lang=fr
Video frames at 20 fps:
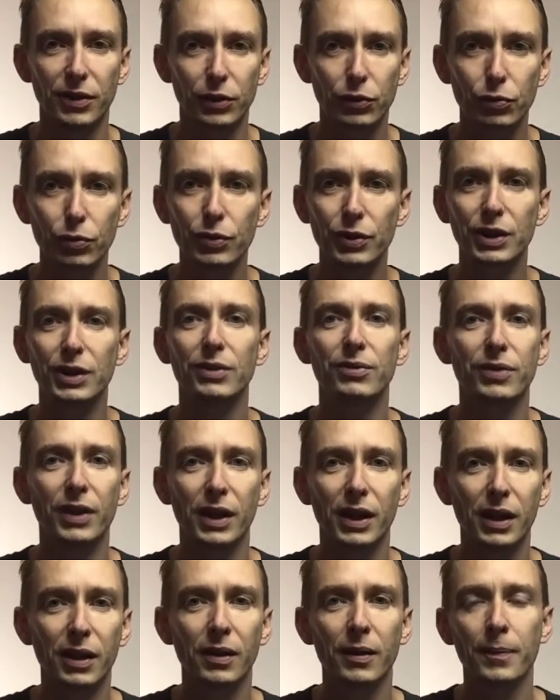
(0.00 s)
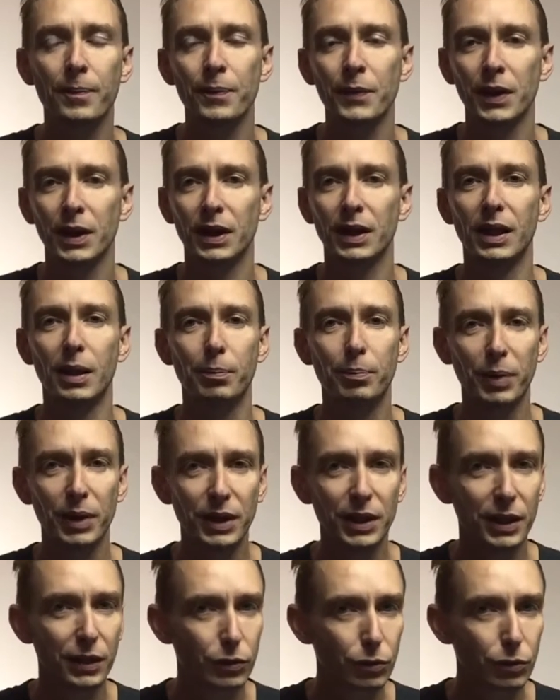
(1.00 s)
tout ce qu'il fallait, il a payé